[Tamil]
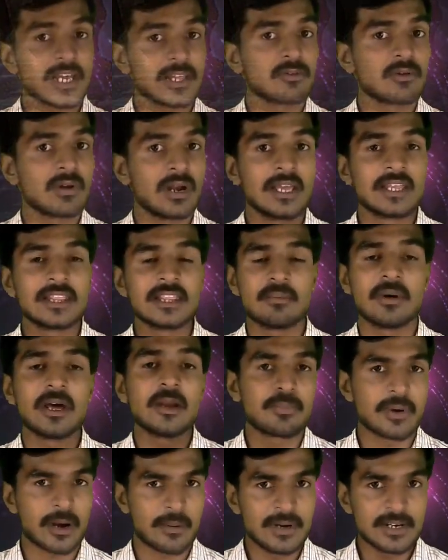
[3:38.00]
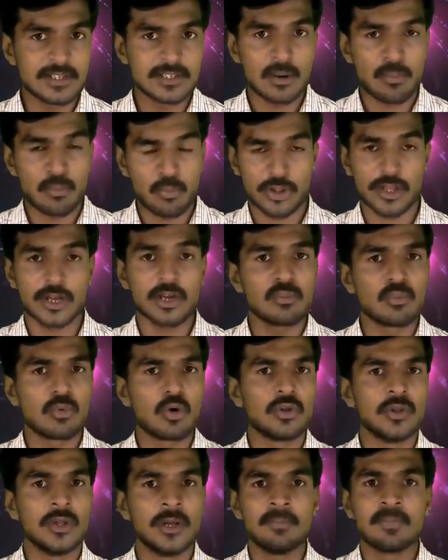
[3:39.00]
சேர்ந்தவங்களை இந்த மாதிரி பிரமிட்ஸ்ல புதைக்கும்
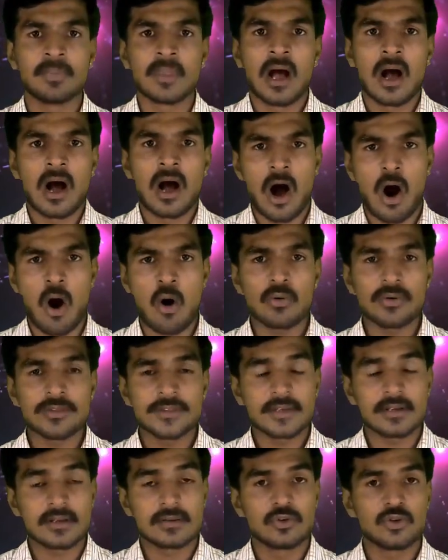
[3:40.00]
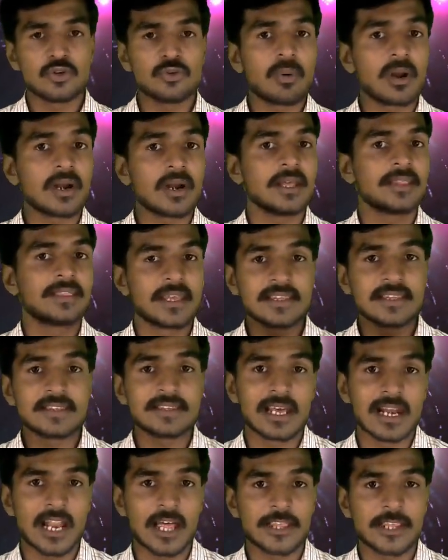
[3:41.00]
போது அவங்க யூஸ் பண்ண
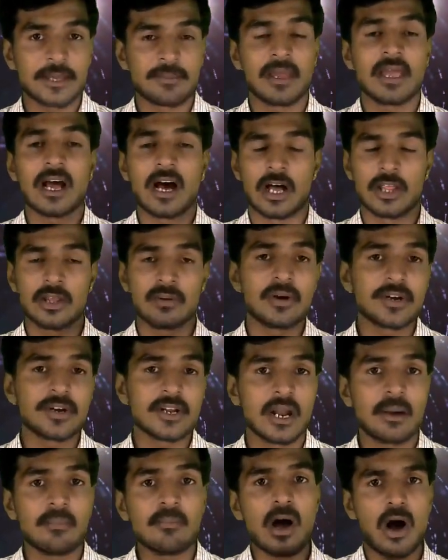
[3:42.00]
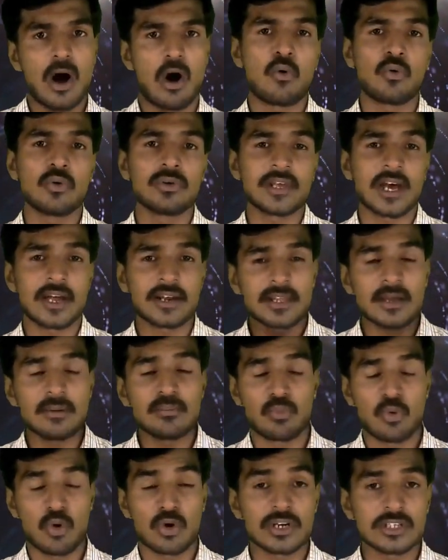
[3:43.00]
திங்ஸ் எல்லாத்தையுமே அது மட்டும் இல்லாம அவங்க சார்ந்த
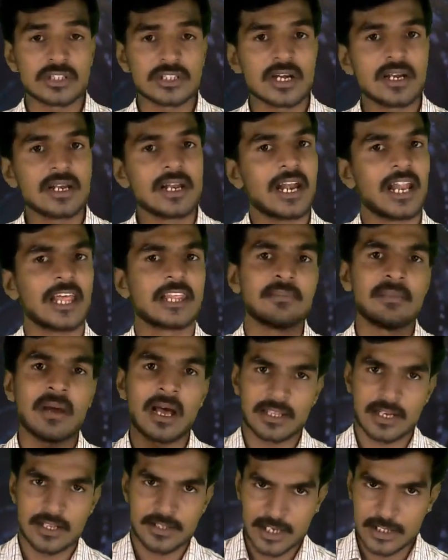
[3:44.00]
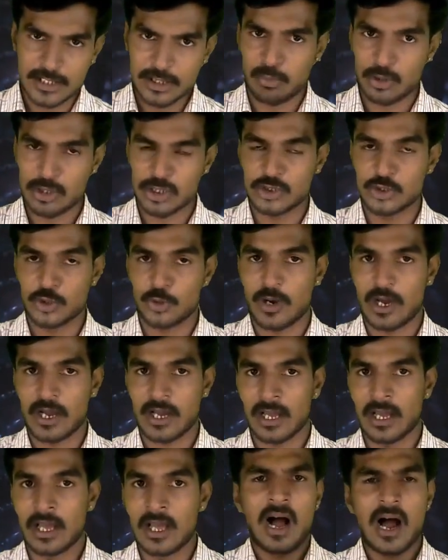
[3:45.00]
பொக்கிஷன்கள் எல்லாத்தையுமே அதுல சேர்த்து
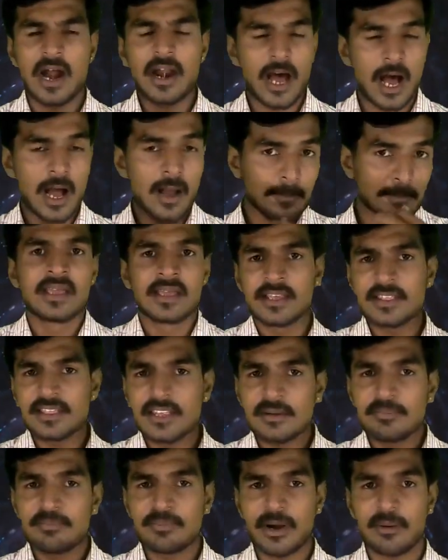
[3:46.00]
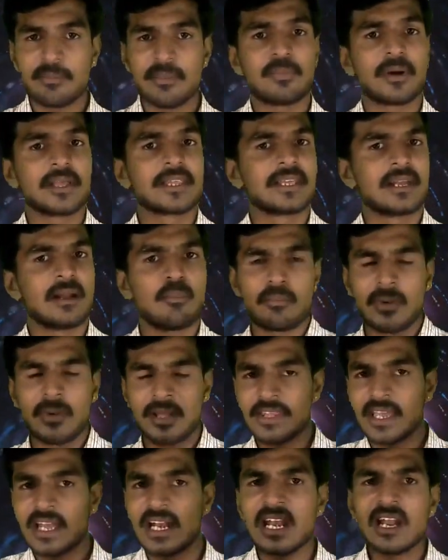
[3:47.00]
பதிச்சிடுவாங்க ஆனா இந்த பிரமிட் பாத்தீங்கன்னா
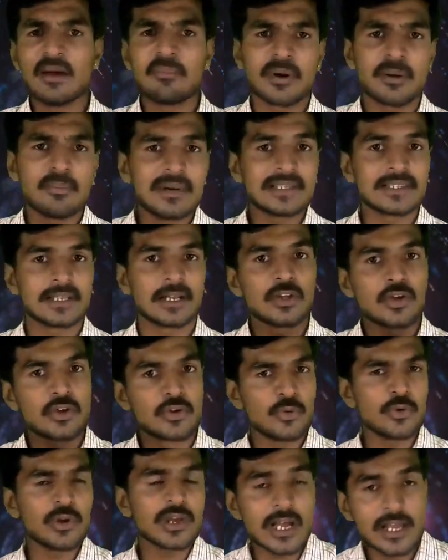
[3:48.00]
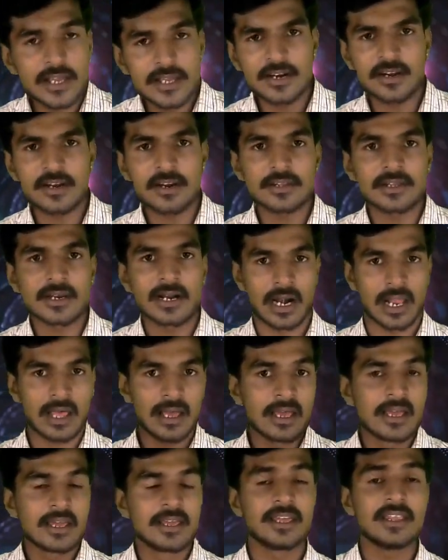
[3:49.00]
மத்த எல்லா பிரமிட்ஸ்ல இருந்து யூனிக்கா இருக்கிறதுனால
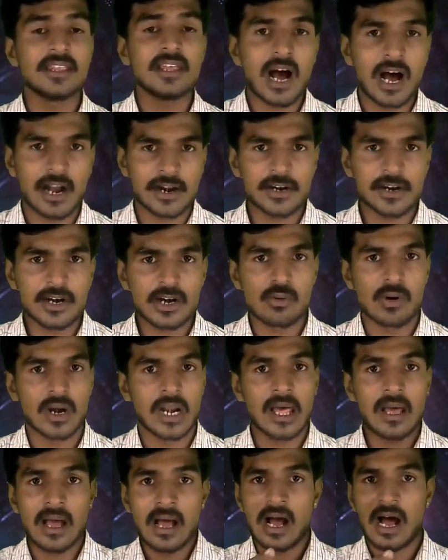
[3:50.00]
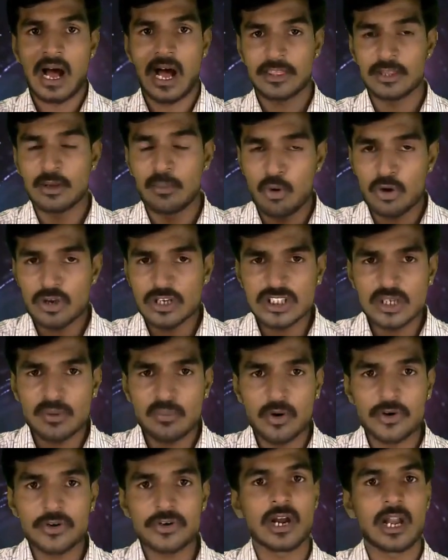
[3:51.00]
இது அண்டர் கிரவுண்ட்ல அந்த
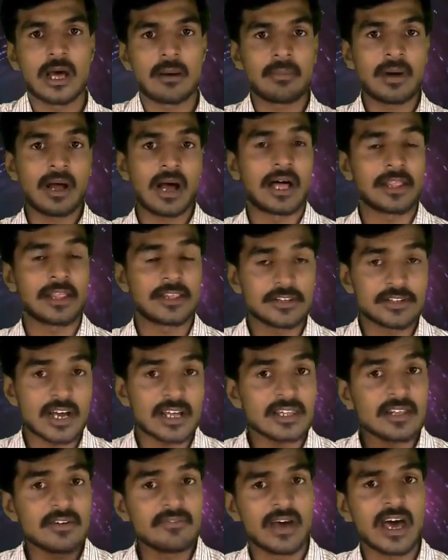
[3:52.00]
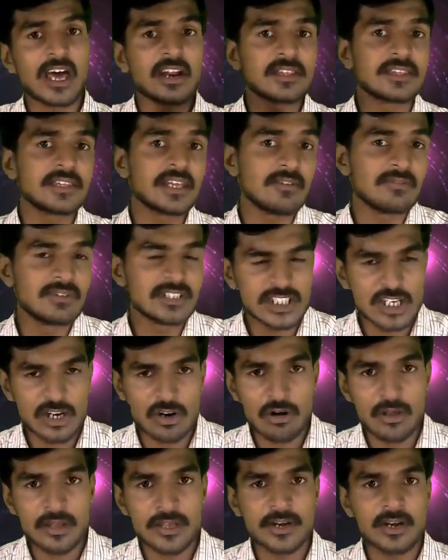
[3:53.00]
பொக்கிஷம் மட்டும் இல்லாம அதை சார்ந்த வேற சில
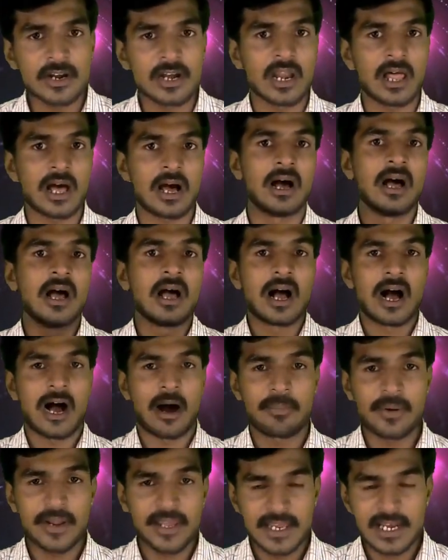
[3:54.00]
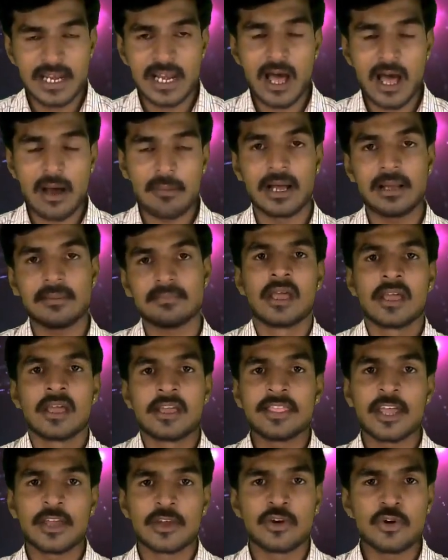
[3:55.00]
விஷயங்களும் இருக்கலாம் அப்படி இல்லாம
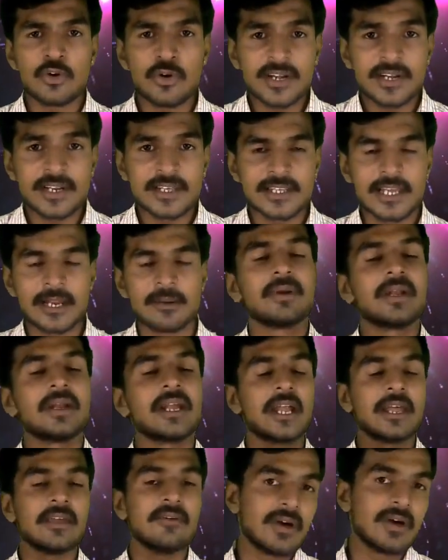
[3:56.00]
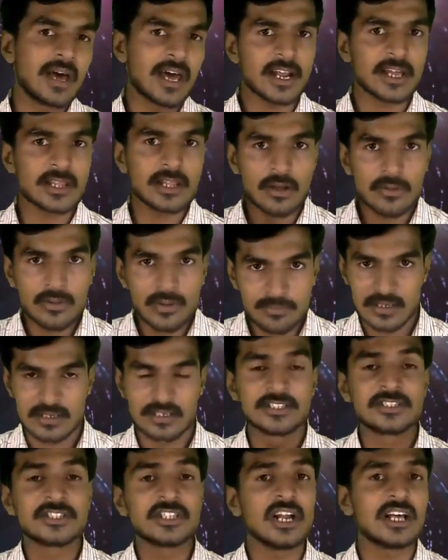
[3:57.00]
இந்த யூனிக் டிசைன் பின்னாடி வேற ஏதாவது
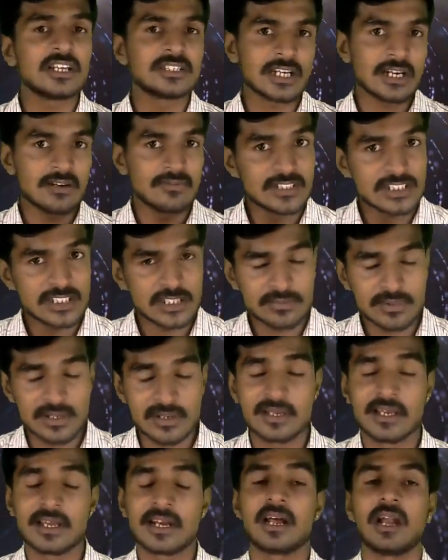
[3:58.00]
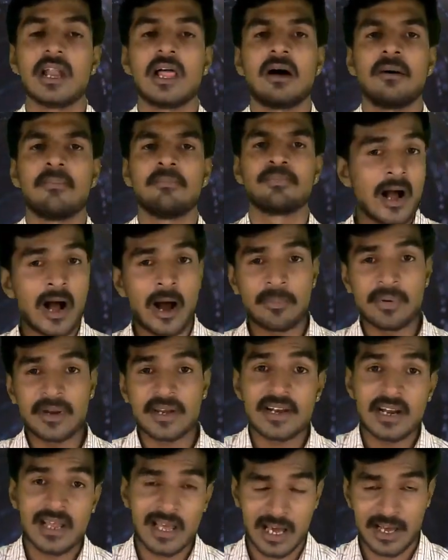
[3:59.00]
ஹிஸ்டிலாஜிக்கல் விஷயங்கள் இருக்கலாம்
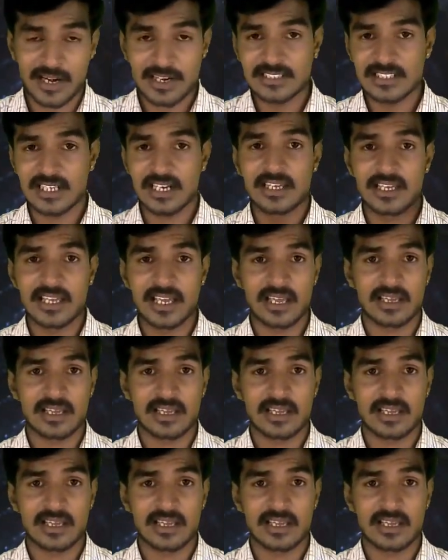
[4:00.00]
அப்படின்ற ஆராய்ச்சியில